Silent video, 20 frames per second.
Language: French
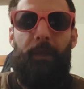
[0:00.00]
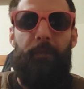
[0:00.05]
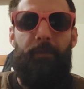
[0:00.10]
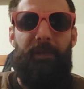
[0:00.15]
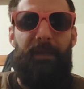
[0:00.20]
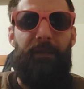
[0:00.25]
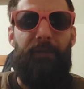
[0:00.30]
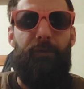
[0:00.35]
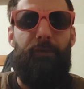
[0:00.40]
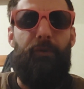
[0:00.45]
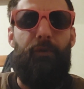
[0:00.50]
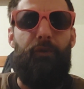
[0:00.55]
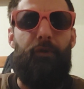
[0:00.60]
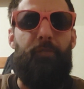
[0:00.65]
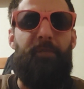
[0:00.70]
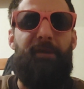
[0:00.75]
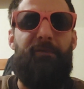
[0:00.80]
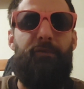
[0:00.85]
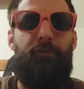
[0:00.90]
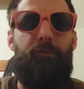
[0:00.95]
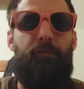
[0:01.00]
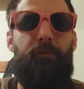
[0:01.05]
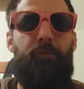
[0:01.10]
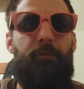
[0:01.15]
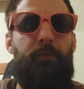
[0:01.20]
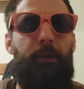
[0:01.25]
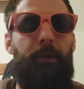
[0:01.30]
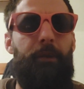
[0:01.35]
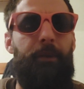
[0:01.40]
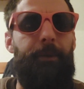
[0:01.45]
bien sûr, je ne suis pas fou,
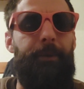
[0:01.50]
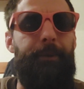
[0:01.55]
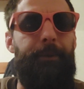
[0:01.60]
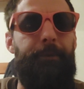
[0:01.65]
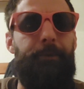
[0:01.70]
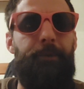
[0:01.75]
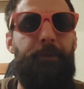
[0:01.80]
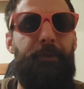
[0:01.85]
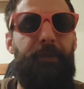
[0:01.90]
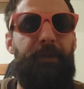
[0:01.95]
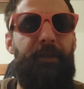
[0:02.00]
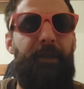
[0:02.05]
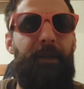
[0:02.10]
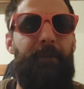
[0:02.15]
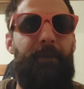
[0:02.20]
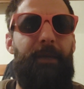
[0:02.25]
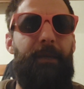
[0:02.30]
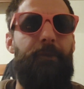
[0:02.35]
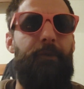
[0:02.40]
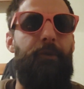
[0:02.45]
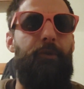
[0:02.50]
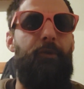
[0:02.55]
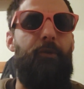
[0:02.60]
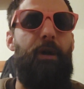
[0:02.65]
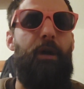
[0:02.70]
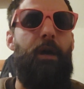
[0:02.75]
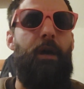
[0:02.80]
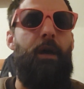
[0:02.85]
euh, je sais très bien que